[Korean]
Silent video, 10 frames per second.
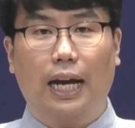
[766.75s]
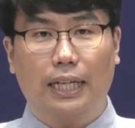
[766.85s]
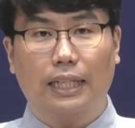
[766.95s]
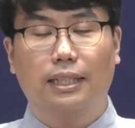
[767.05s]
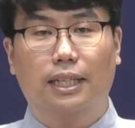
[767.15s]

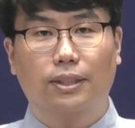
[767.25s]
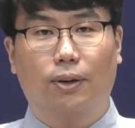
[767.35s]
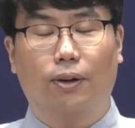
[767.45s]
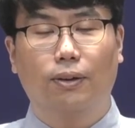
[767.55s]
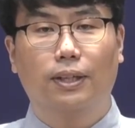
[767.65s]

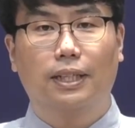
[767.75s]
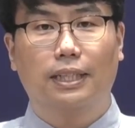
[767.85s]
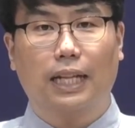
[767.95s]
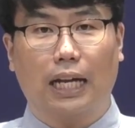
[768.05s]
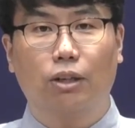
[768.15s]
하나님께서
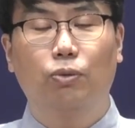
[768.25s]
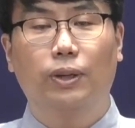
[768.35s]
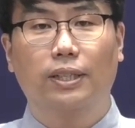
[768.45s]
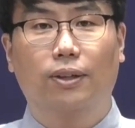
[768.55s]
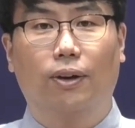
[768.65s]

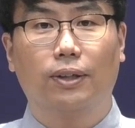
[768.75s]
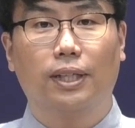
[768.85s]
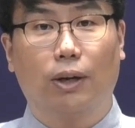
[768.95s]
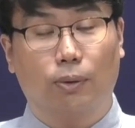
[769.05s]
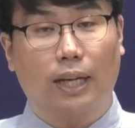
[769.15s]
나를 위해서
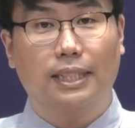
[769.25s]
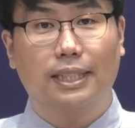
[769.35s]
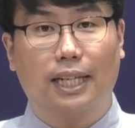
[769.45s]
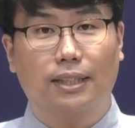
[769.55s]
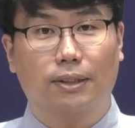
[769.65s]
일하고
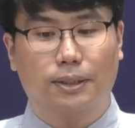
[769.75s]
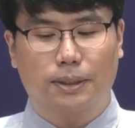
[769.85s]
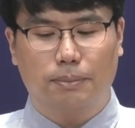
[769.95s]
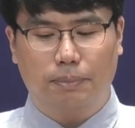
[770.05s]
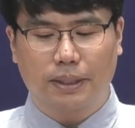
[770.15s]
계신다는
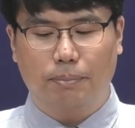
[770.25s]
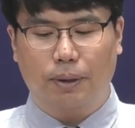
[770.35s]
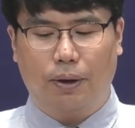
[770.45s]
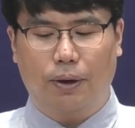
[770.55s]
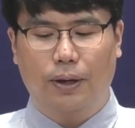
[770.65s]
것을
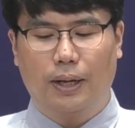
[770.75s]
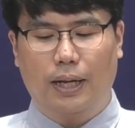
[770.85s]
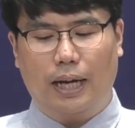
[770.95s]
믿으며